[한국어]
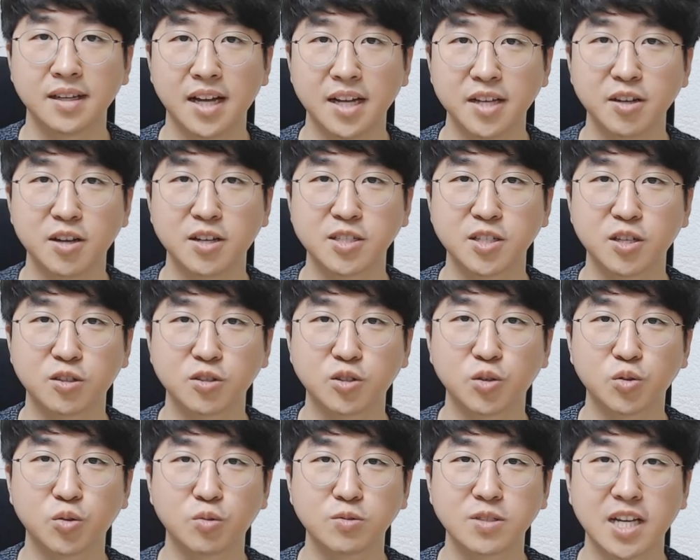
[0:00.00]
안녕하세요
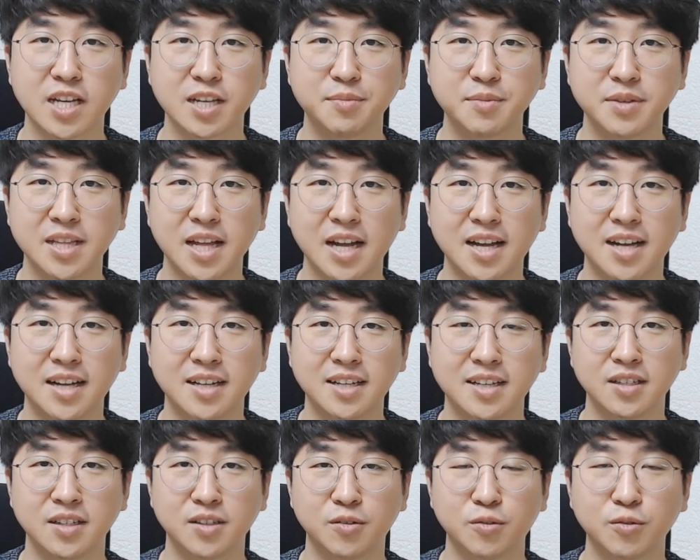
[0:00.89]
정동찬입니다
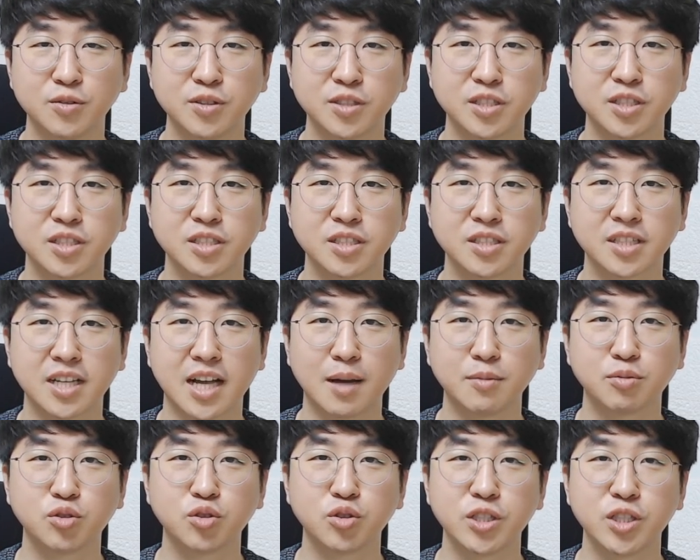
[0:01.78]
오늘은
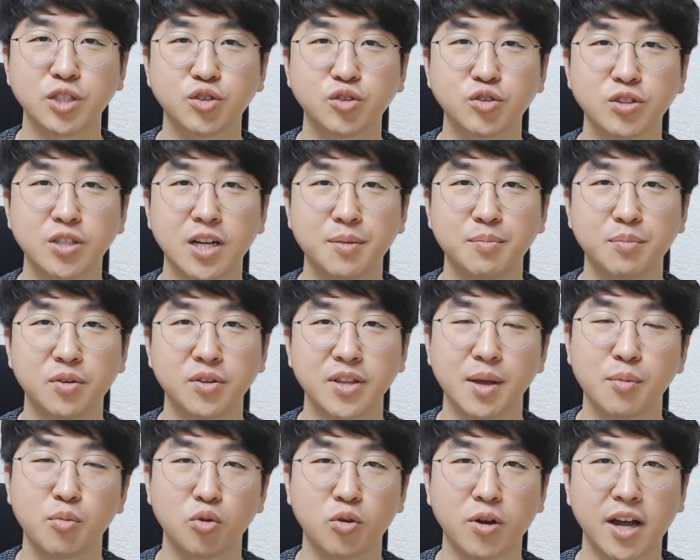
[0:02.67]
갑술일주를 한번
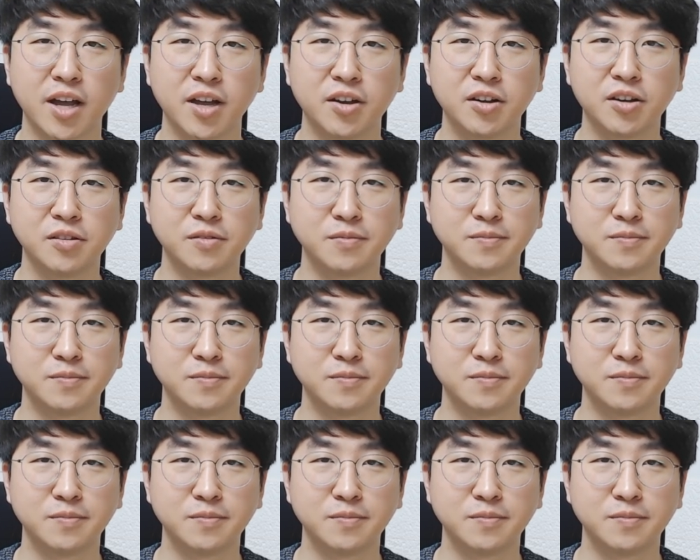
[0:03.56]
해볼까요?